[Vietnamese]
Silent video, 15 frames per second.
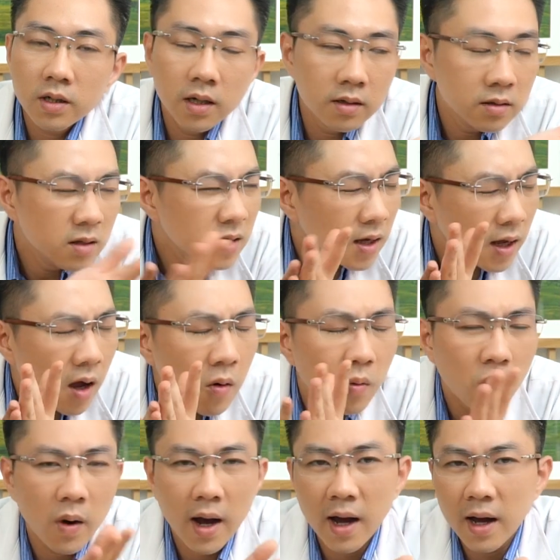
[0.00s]
đến những cái hậu
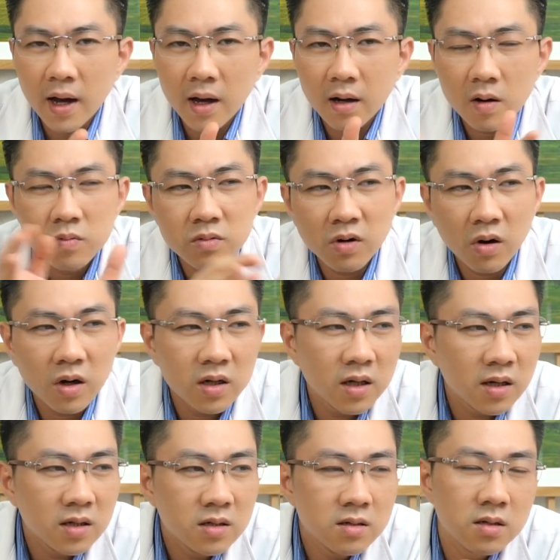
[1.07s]
quả không nói
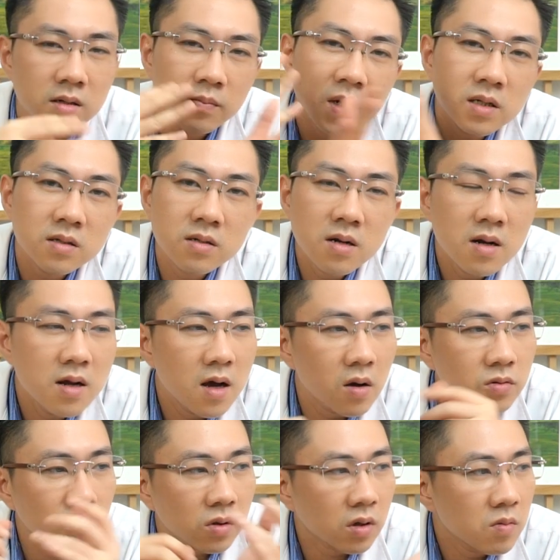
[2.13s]
đến cái sự mất dữ
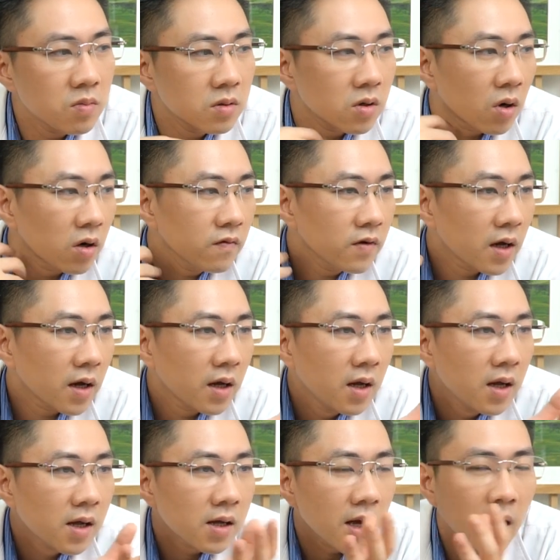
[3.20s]
liệu rồi không nói về
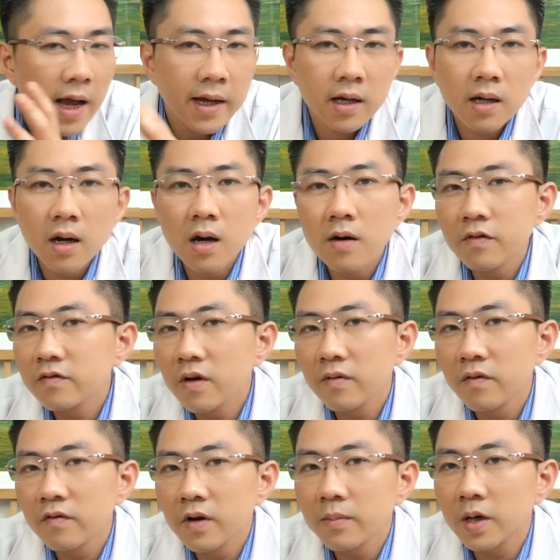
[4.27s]
cái hacker
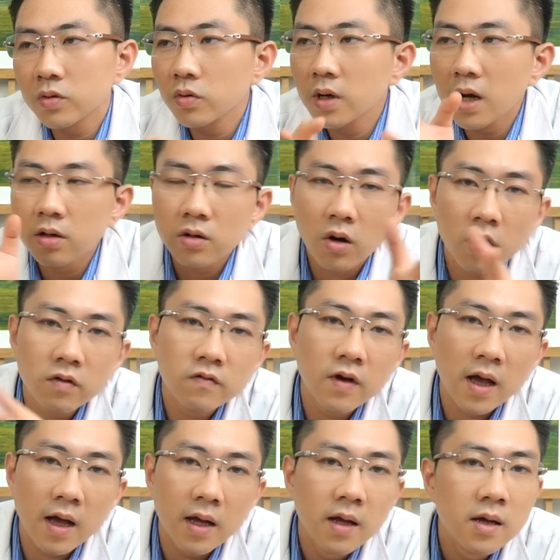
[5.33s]
vân vân mà tôi đang nói
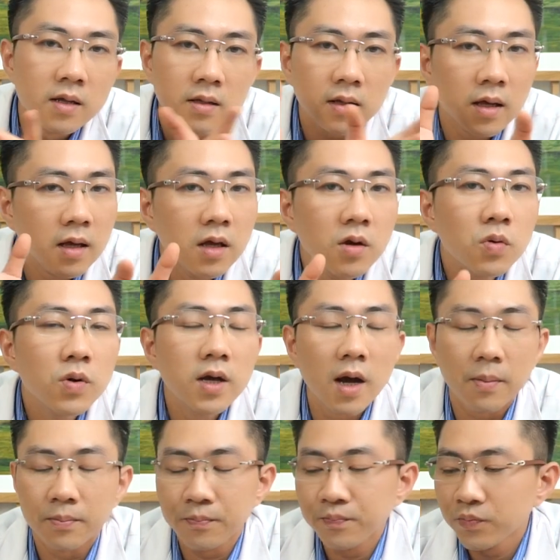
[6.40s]
về những cái ưu
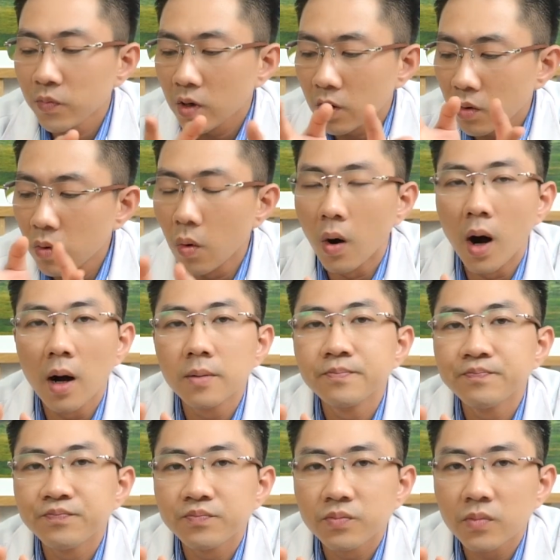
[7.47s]
điểm của
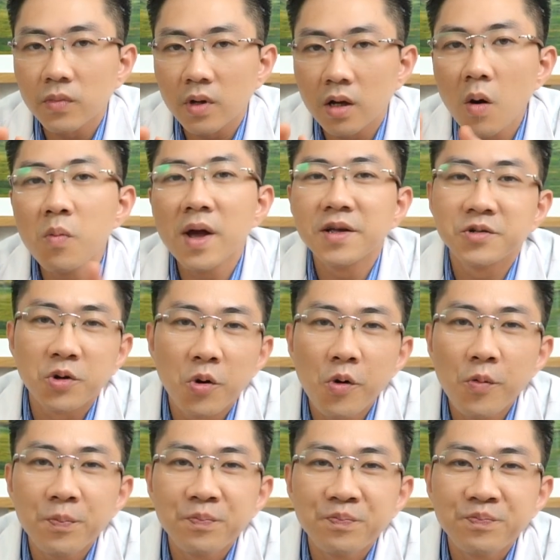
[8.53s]
công nghệ
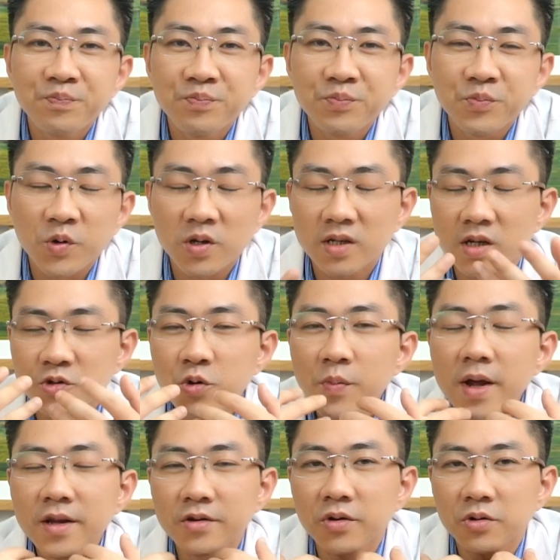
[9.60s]
số nó sẽ giúp
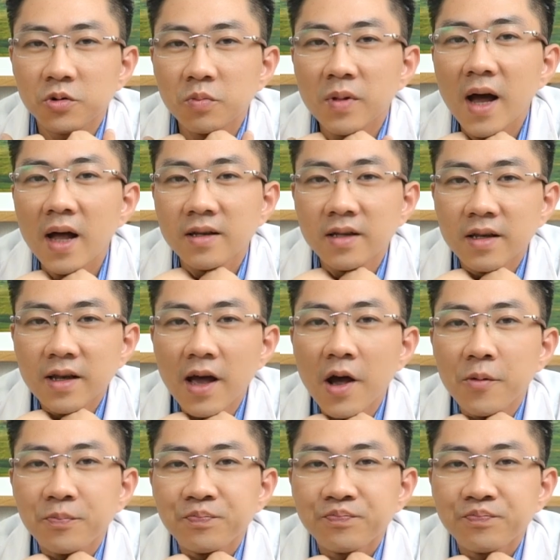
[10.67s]
ích cho chúng ta như thế nào